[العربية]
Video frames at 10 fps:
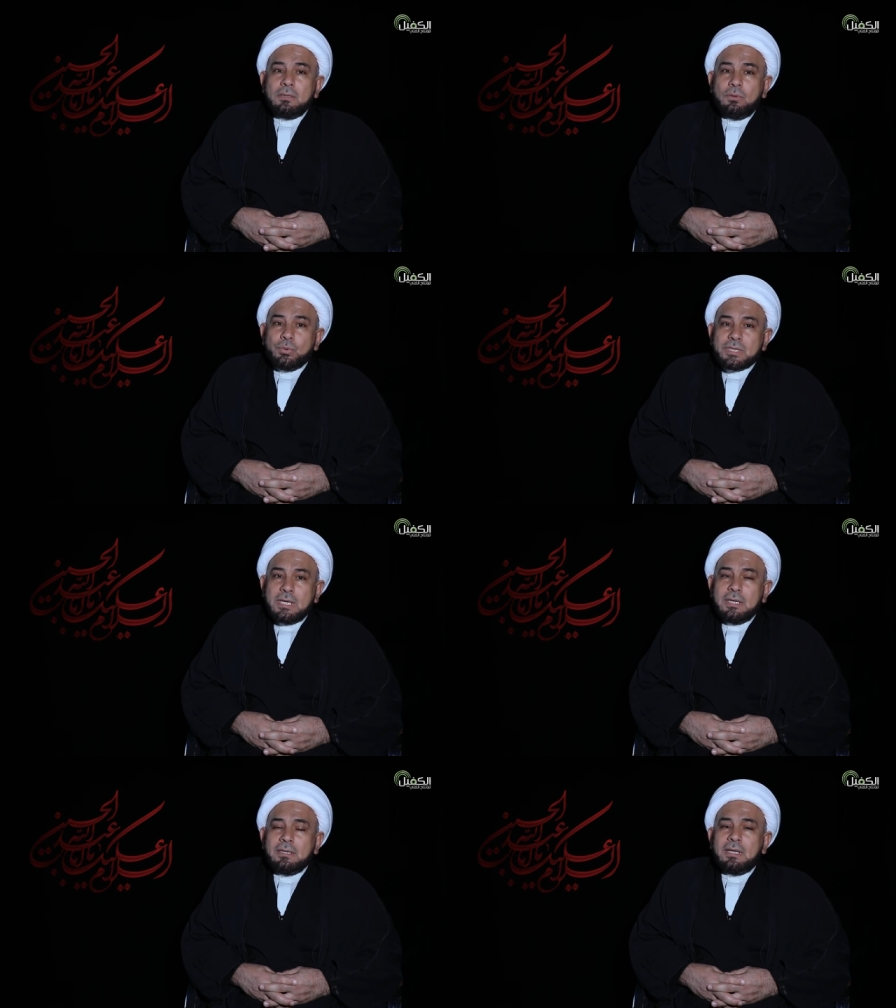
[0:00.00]

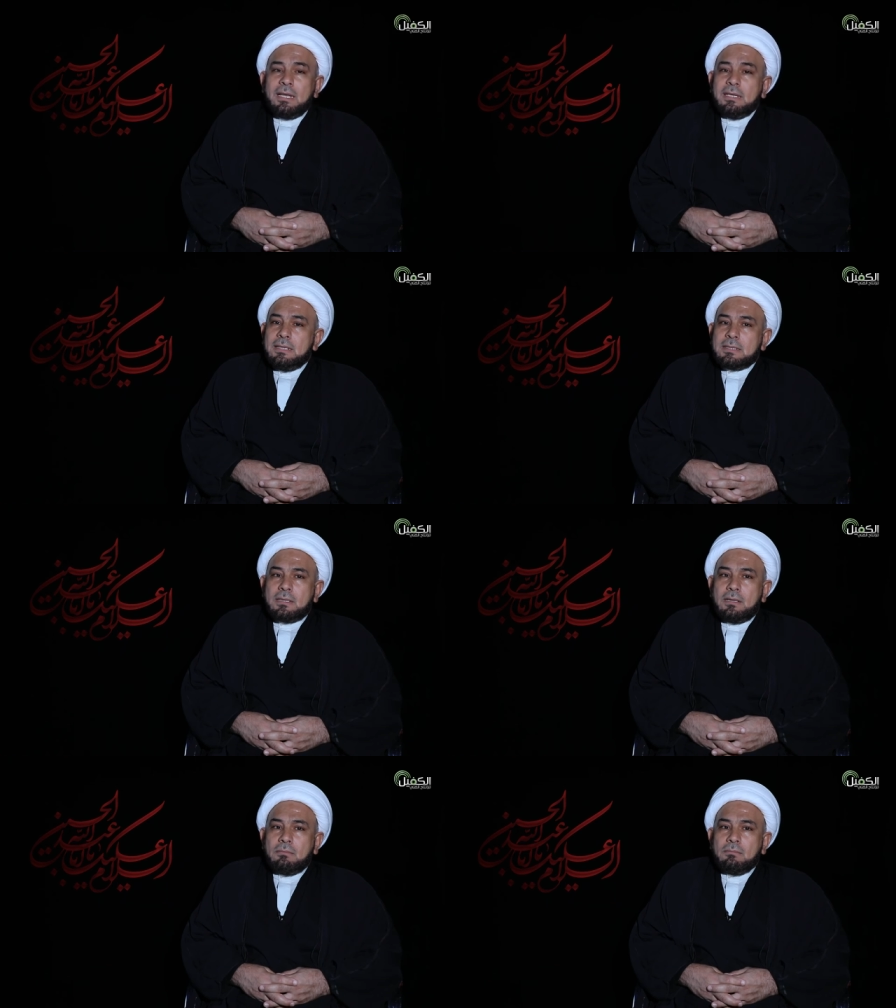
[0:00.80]
الحسين عليه
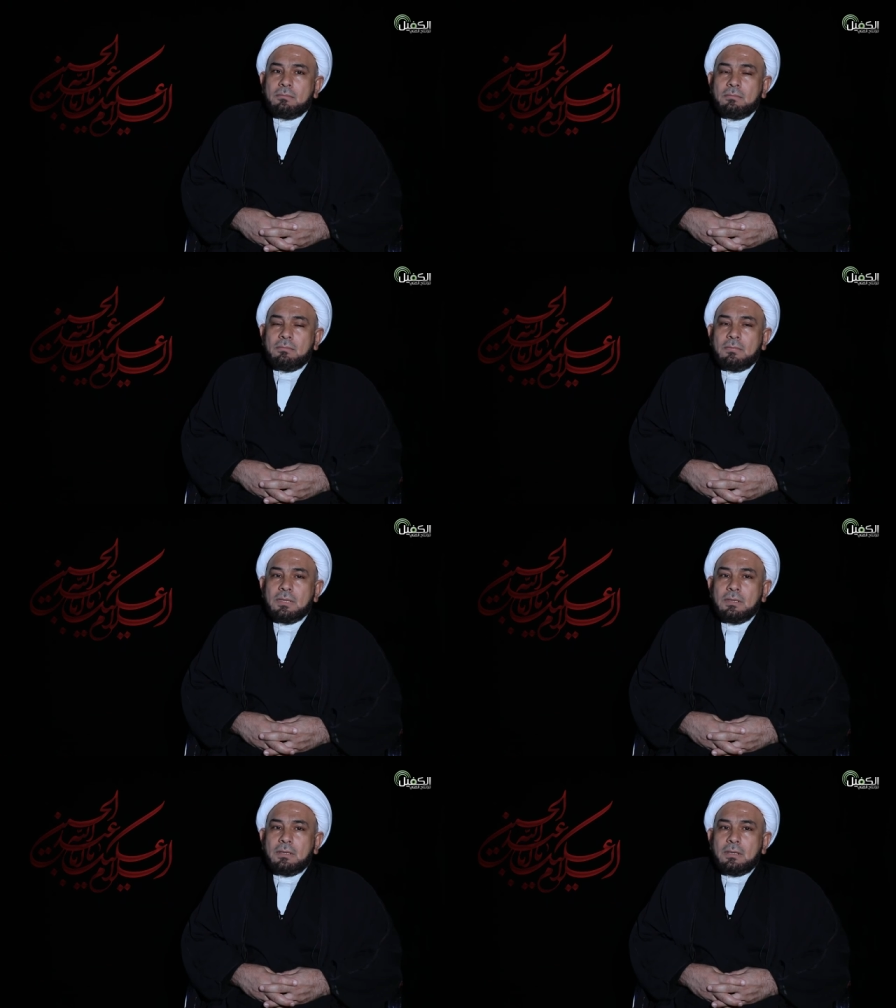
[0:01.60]
السلام
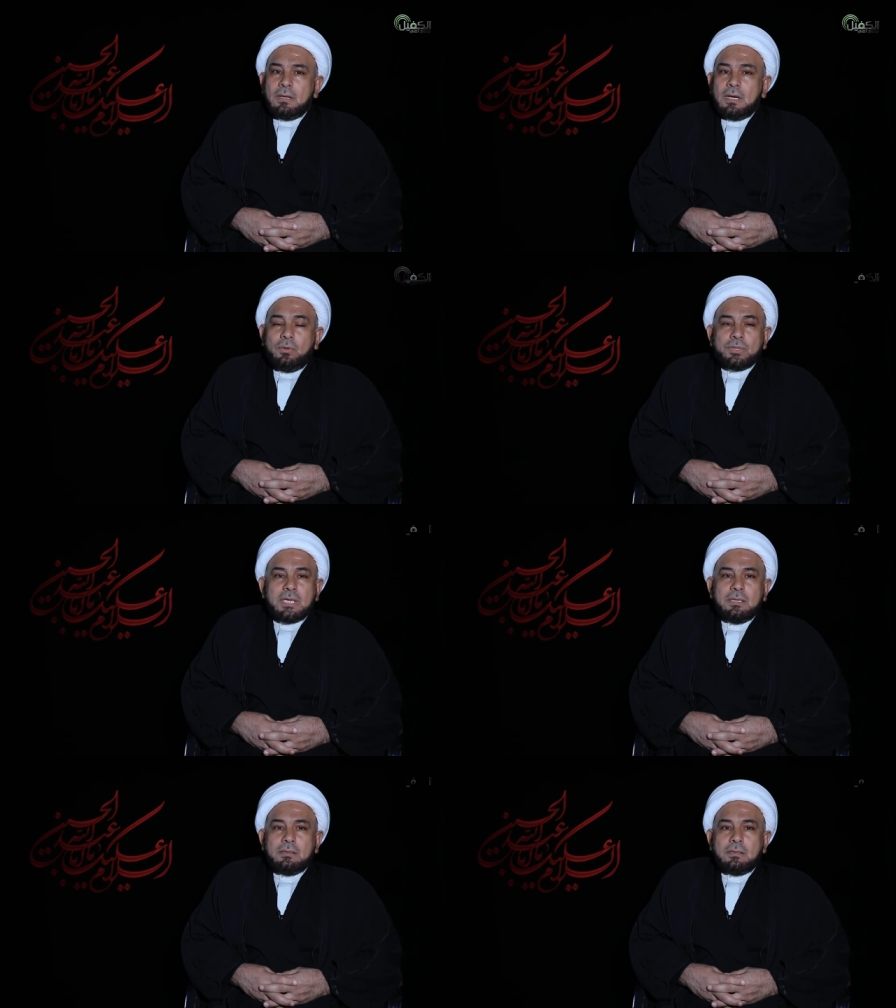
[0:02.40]

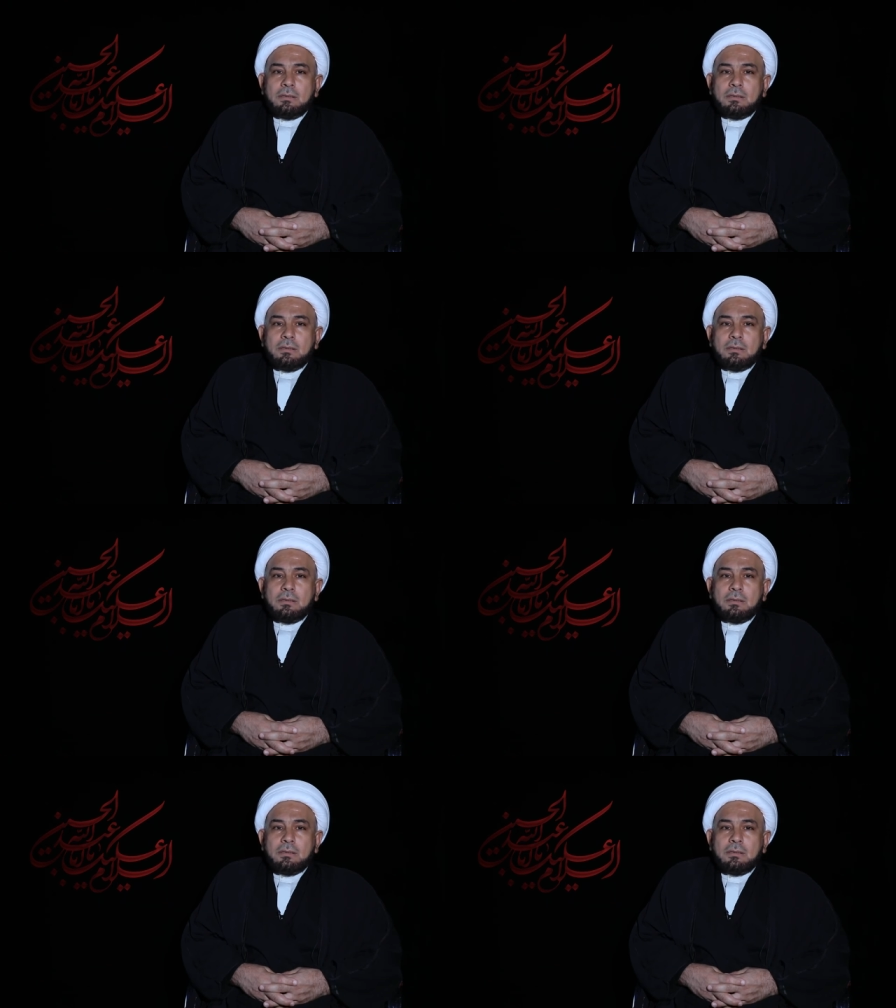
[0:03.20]
الحسين